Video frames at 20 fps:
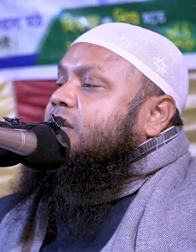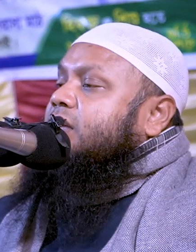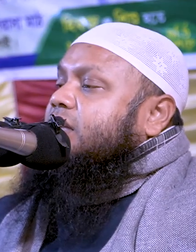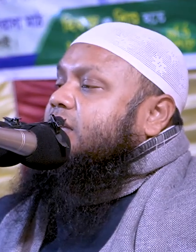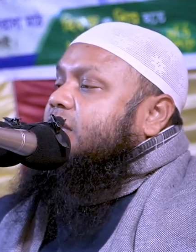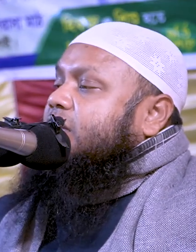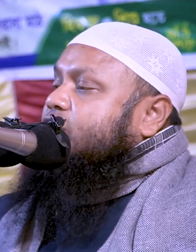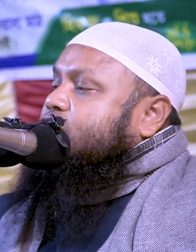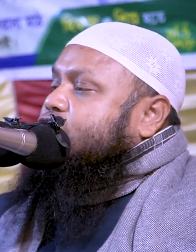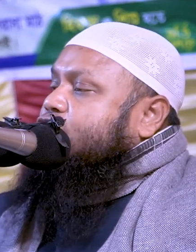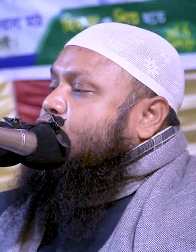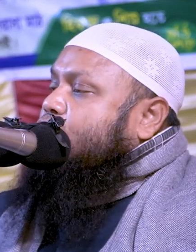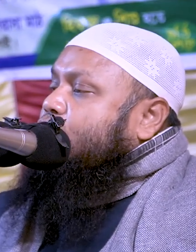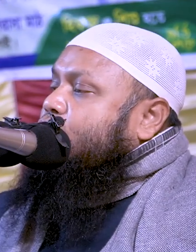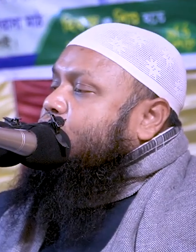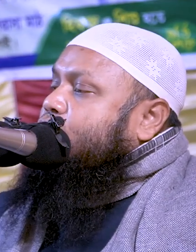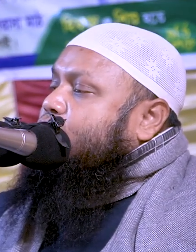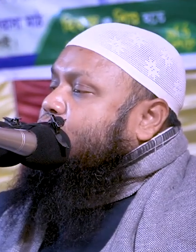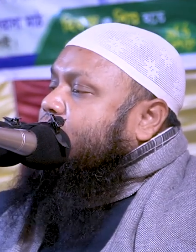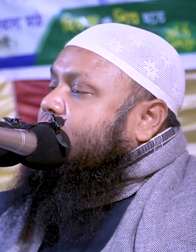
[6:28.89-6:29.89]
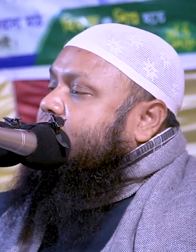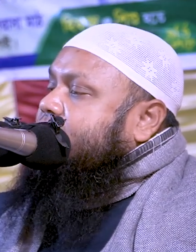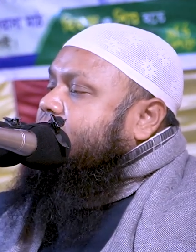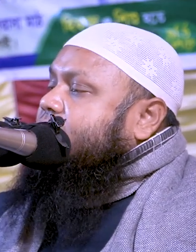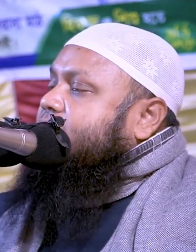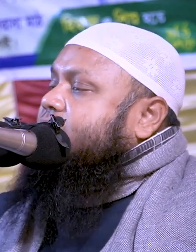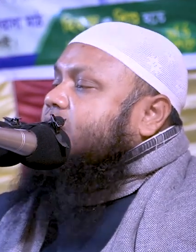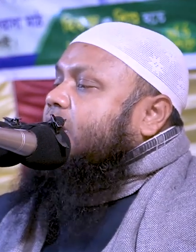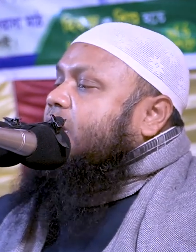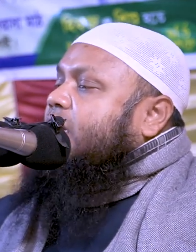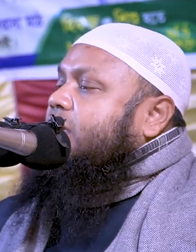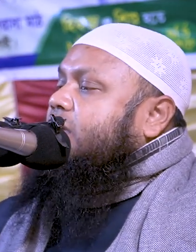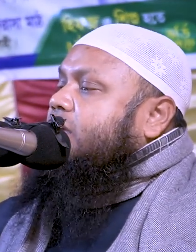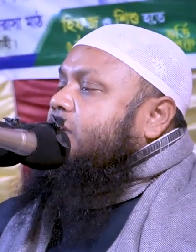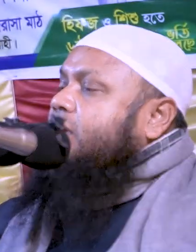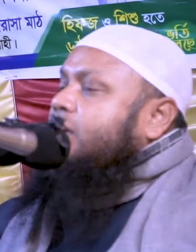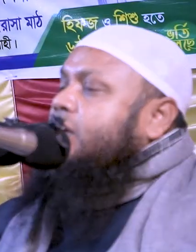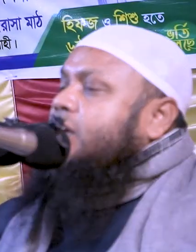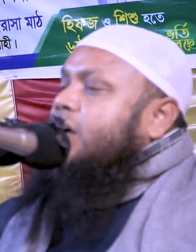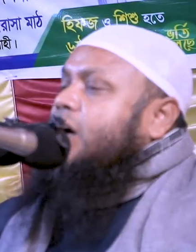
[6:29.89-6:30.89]
তাদের স্মরণ করে দিতে চায়
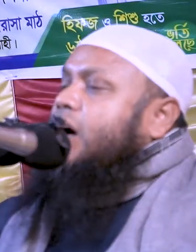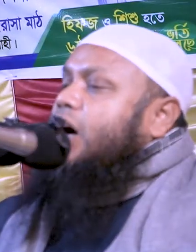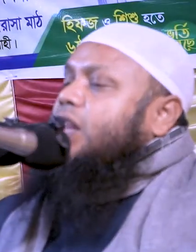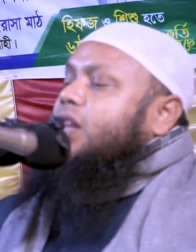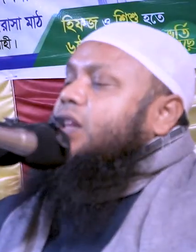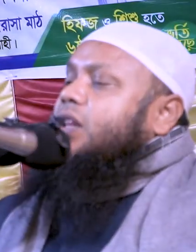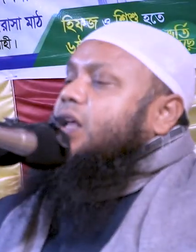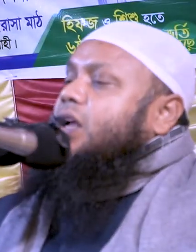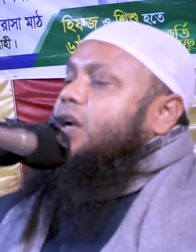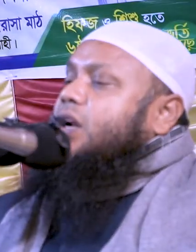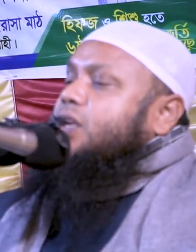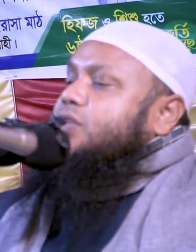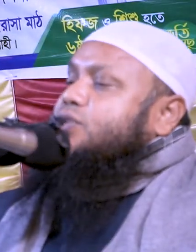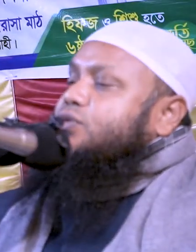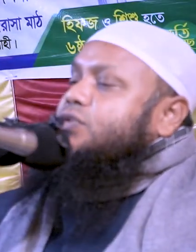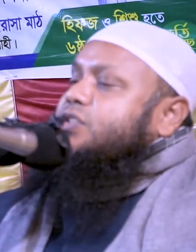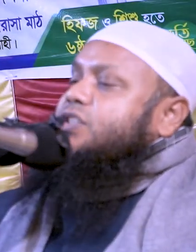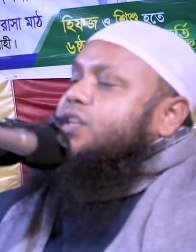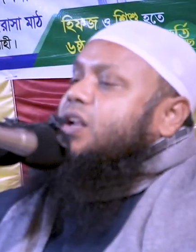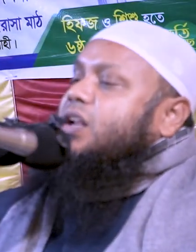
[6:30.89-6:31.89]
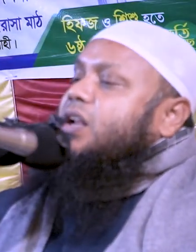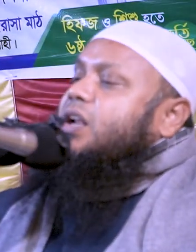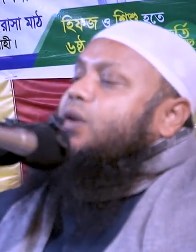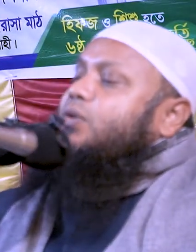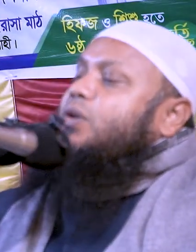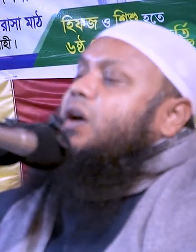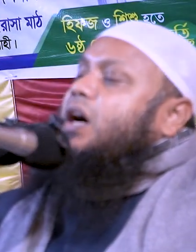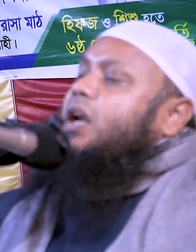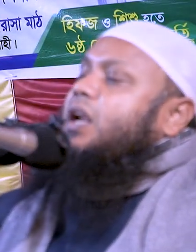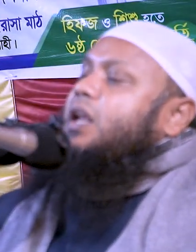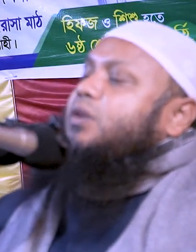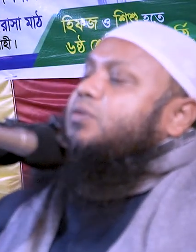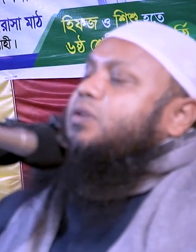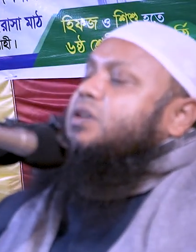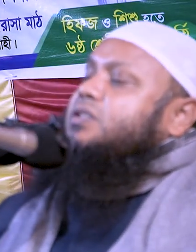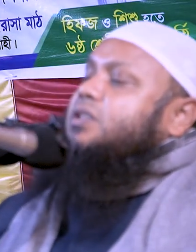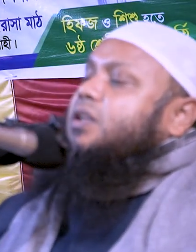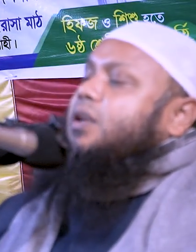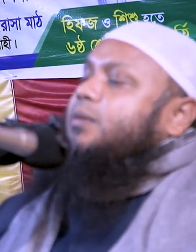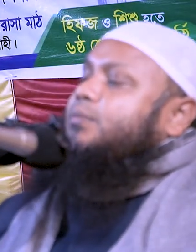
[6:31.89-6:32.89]
আল্লাহ রাসুল সাল্লাহ আলী
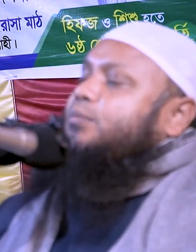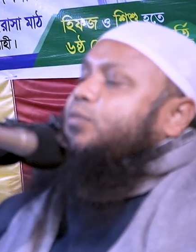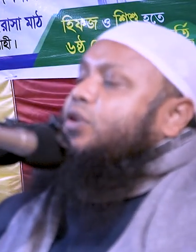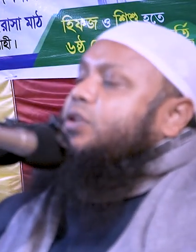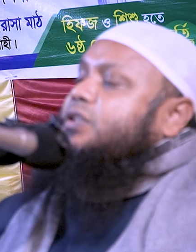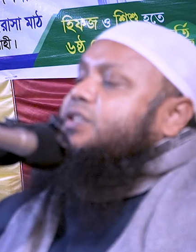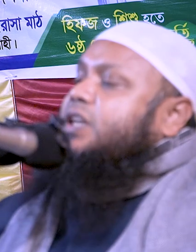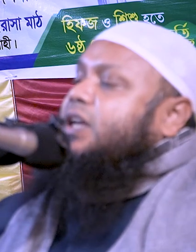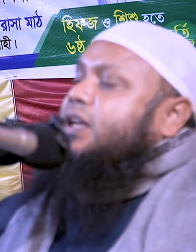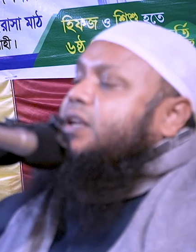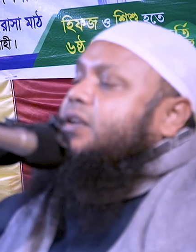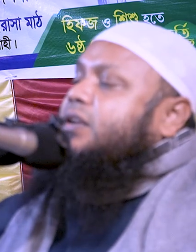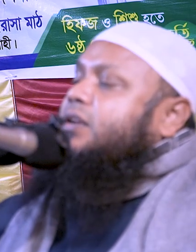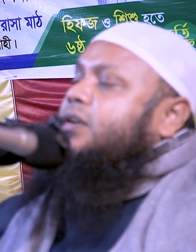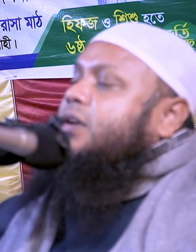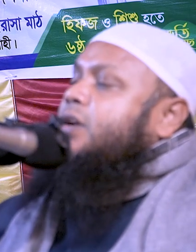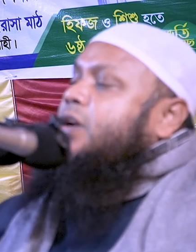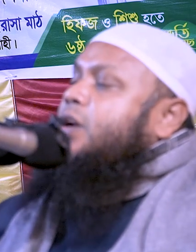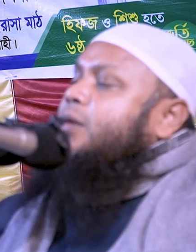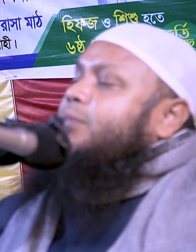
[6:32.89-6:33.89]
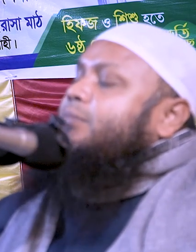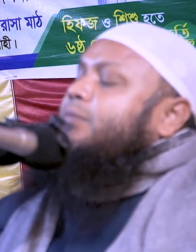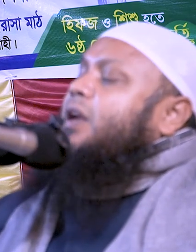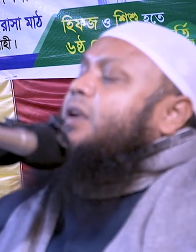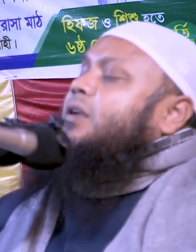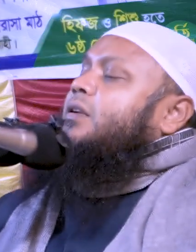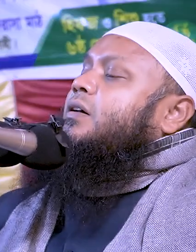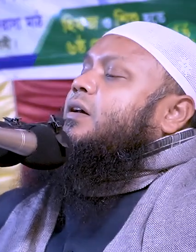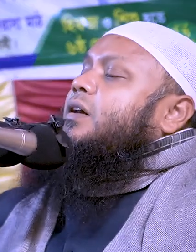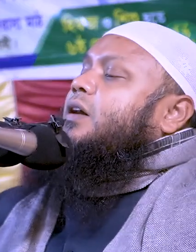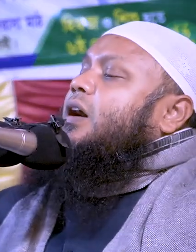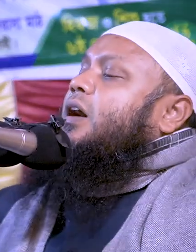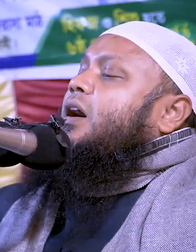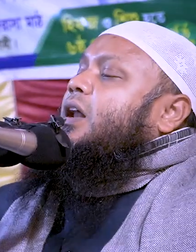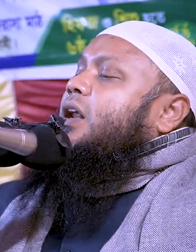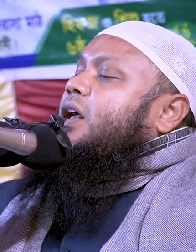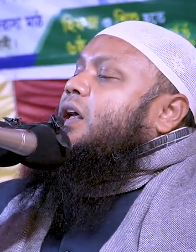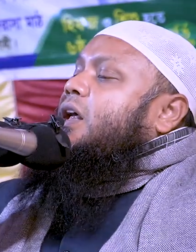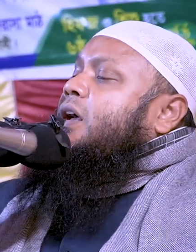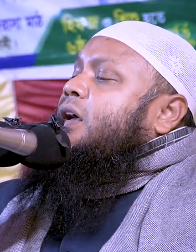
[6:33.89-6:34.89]
ওয়াসাল্লাম বলছেন মান
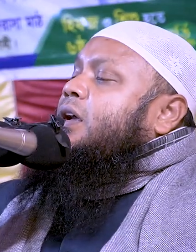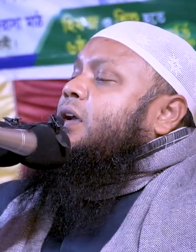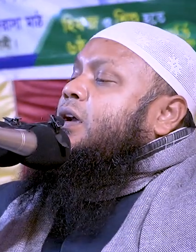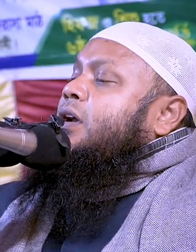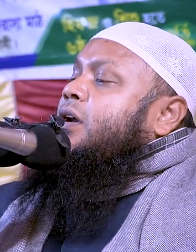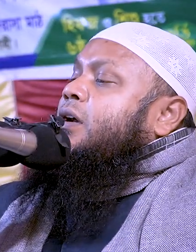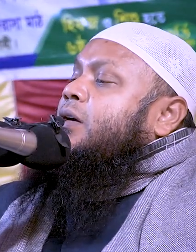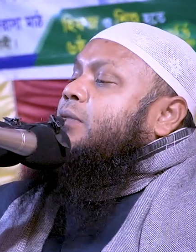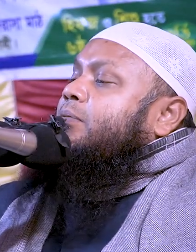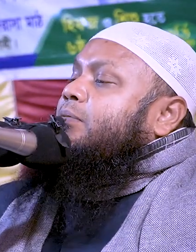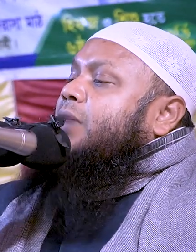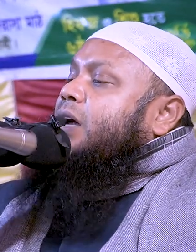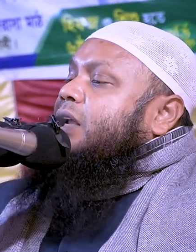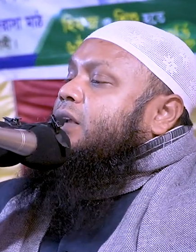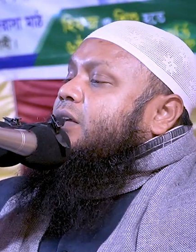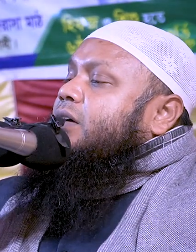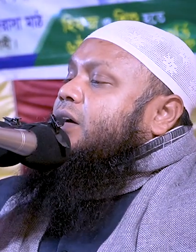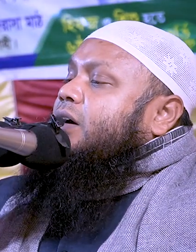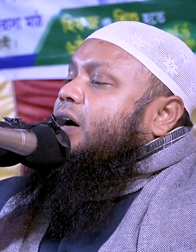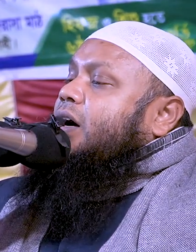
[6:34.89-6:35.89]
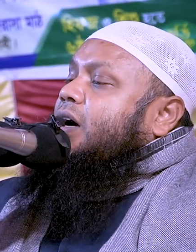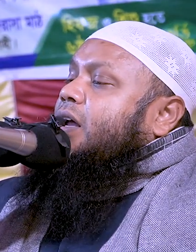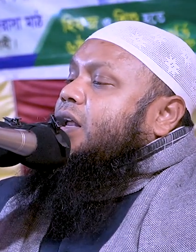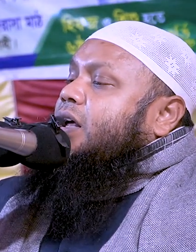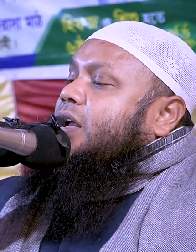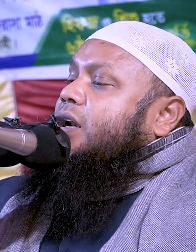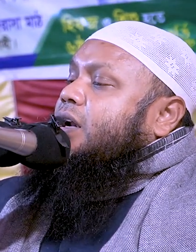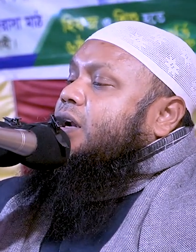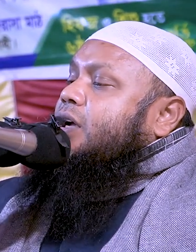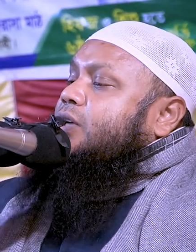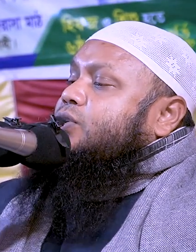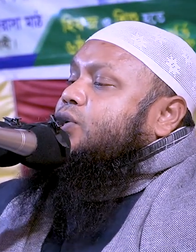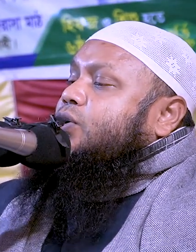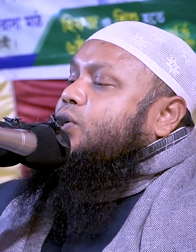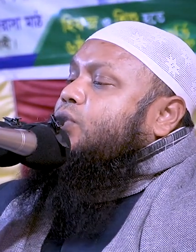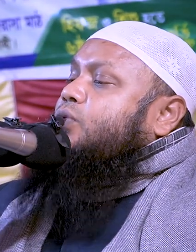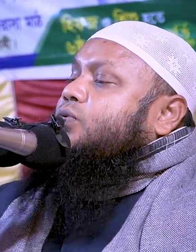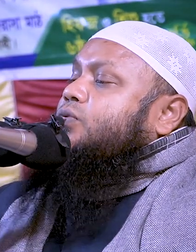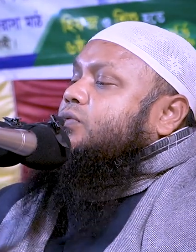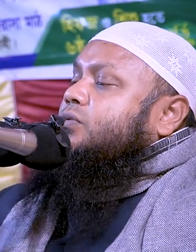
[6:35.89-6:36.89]
কালা মান কালার
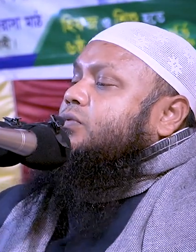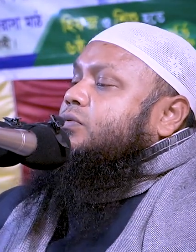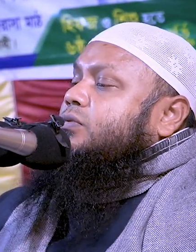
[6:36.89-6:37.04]
রাজলু